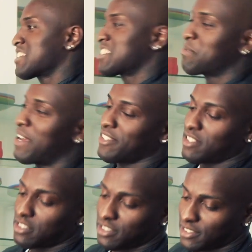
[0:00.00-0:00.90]
das ist immer alles
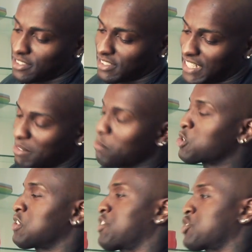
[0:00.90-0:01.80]
so, dann musst
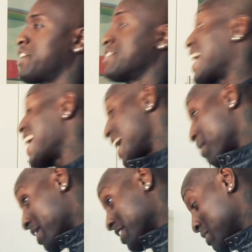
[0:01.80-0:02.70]
du dich verstellen.
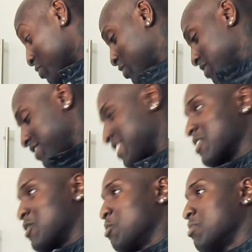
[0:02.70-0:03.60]
Aber ich nehme es auch dem
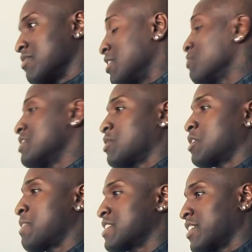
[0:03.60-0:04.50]
Fernsehen nicht übel, weil du willst auch die
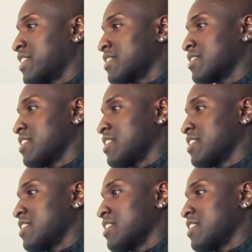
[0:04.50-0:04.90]
Masse erreichen.